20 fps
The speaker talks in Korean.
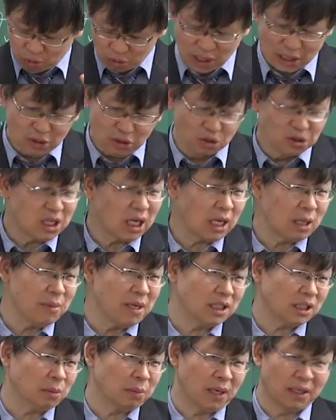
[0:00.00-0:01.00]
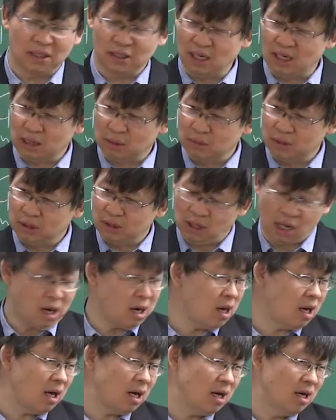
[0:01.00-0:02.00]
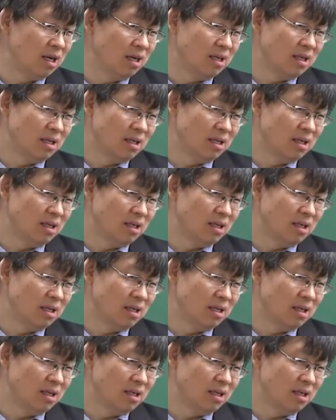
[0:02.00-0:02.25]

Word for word: 교장 선생님의 집안이다. 그러면 야,